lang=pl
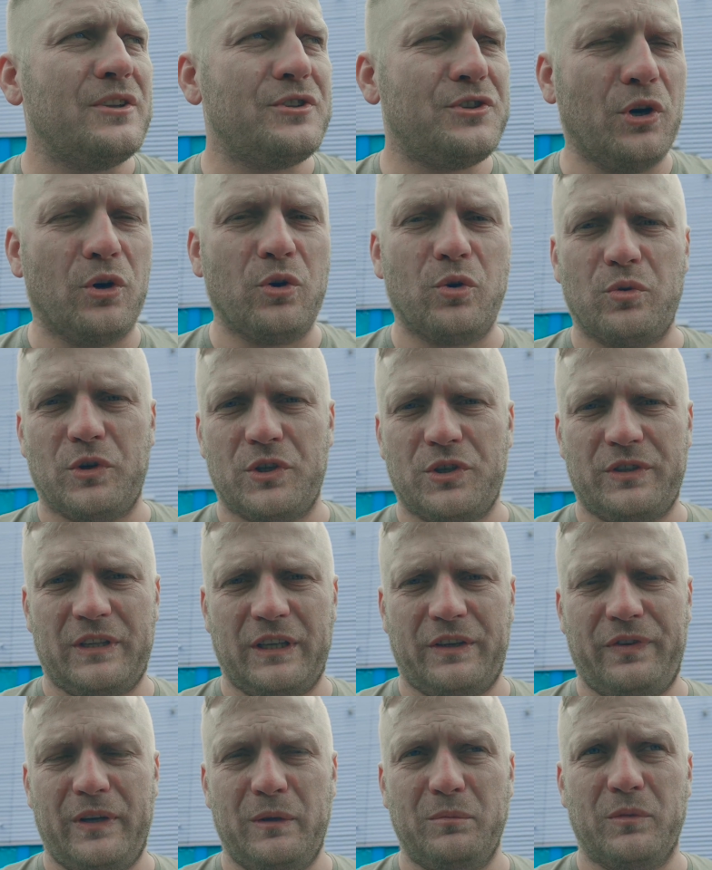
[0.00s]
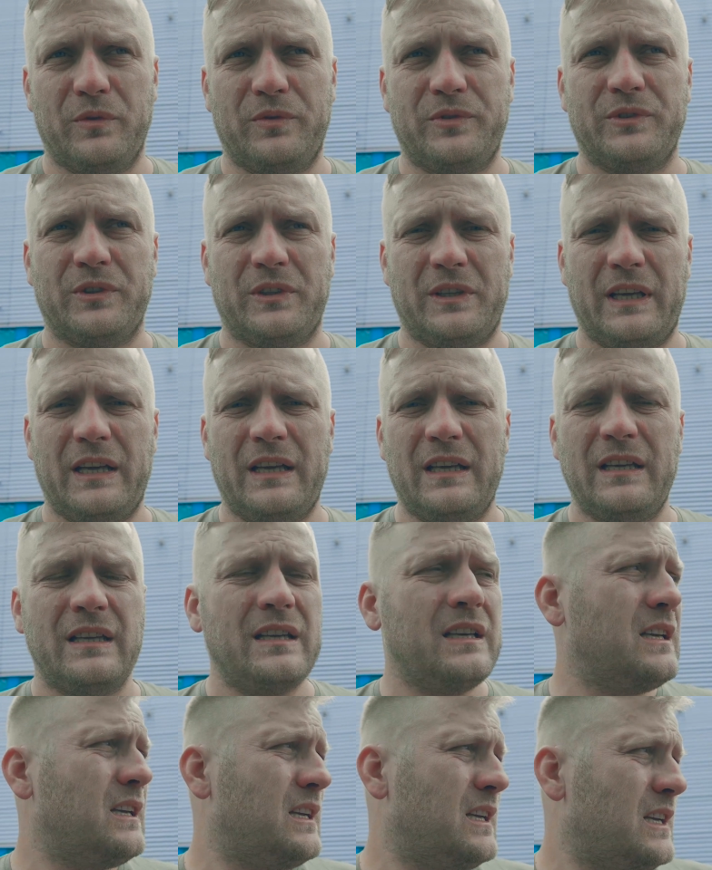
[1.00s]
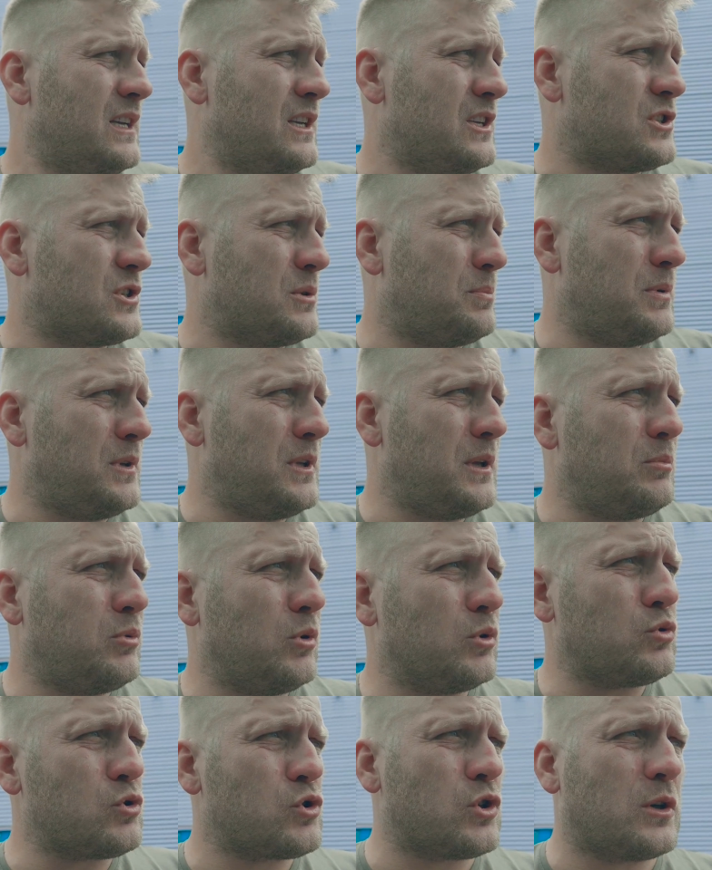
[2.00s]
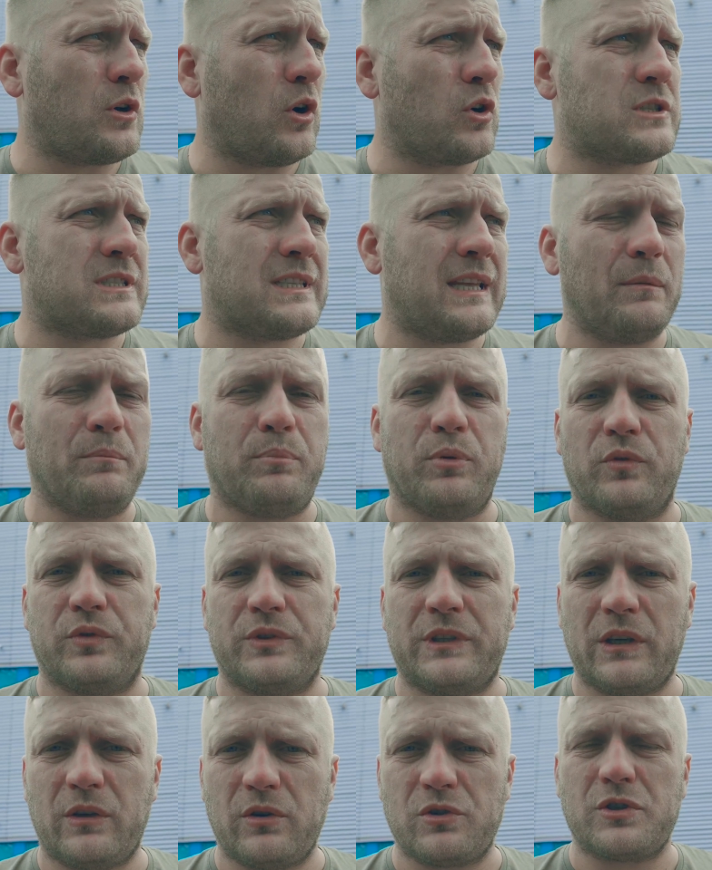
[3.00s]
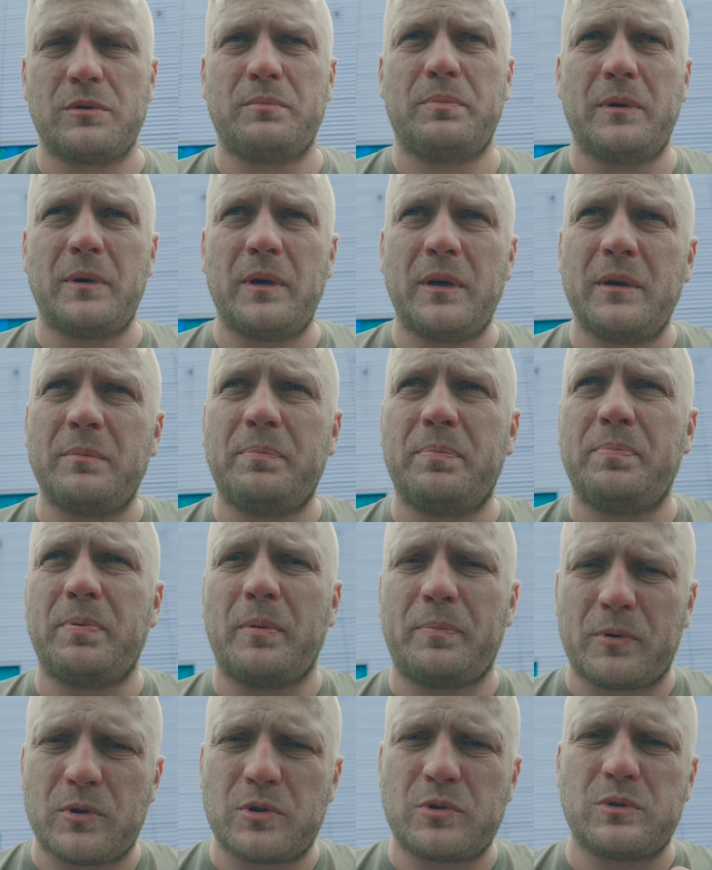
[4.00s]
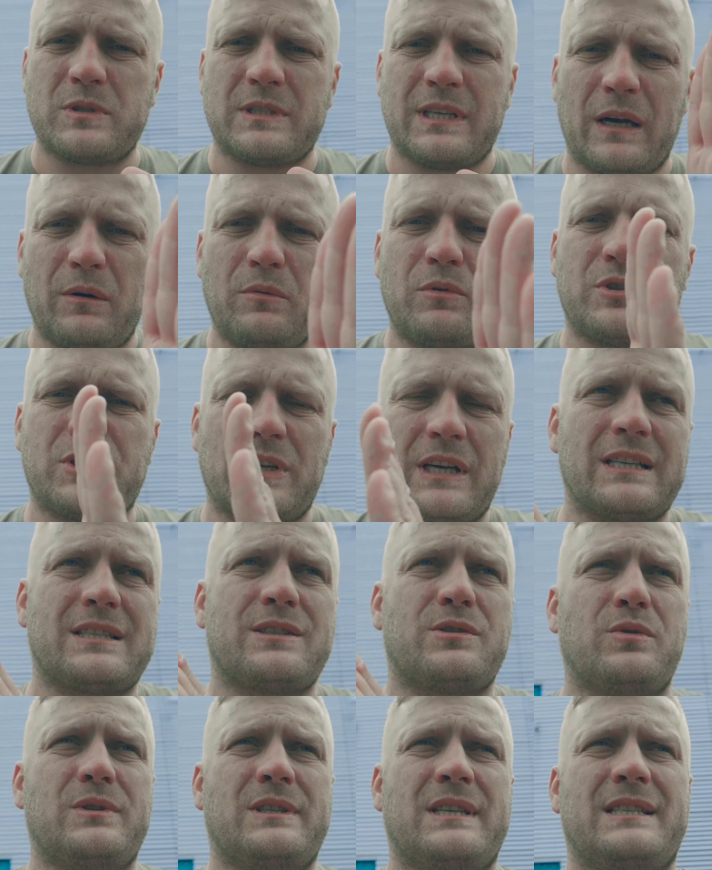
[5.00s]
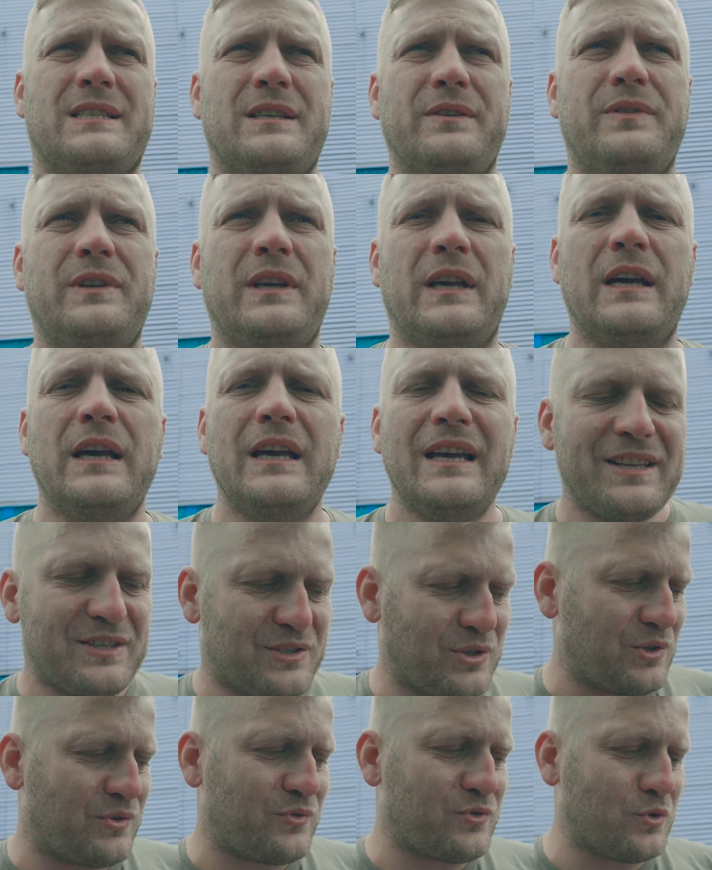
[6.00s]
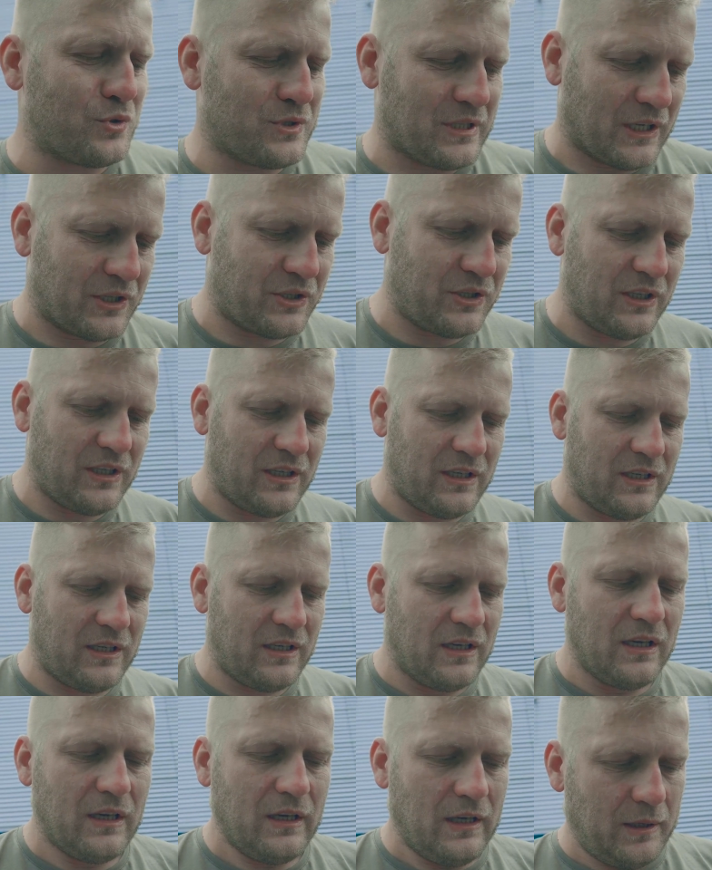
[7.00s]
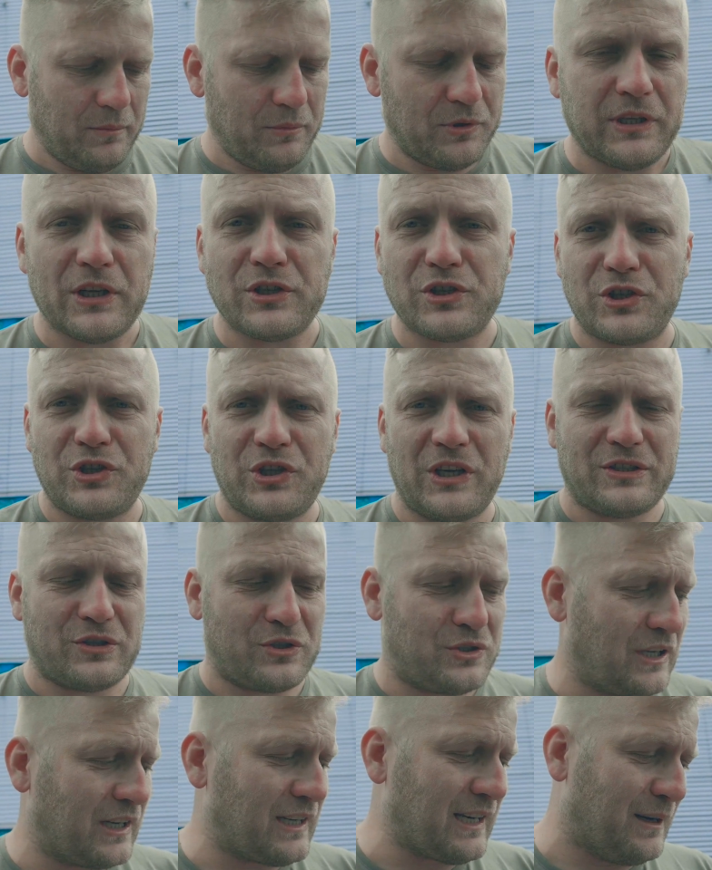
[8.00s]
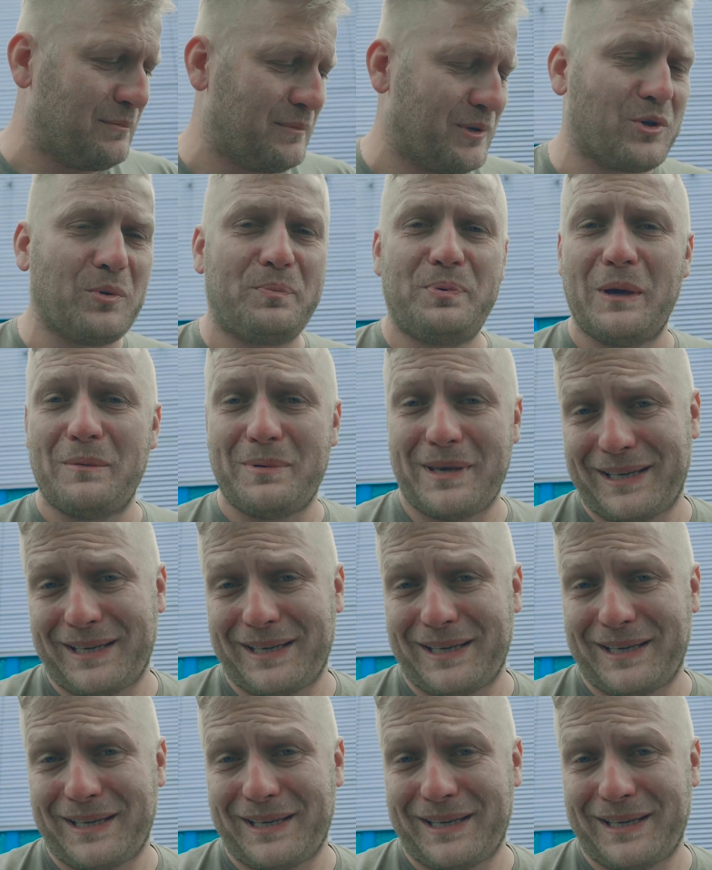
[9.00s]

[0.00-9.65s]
ciągłość tych filmów, no nie? żeby nie było dużych odstępów, tylko żeby po prostu cały czas sukcesywnie coś wrzucać i, i myślę, że dzisiaj coś nagramy. Kupiłem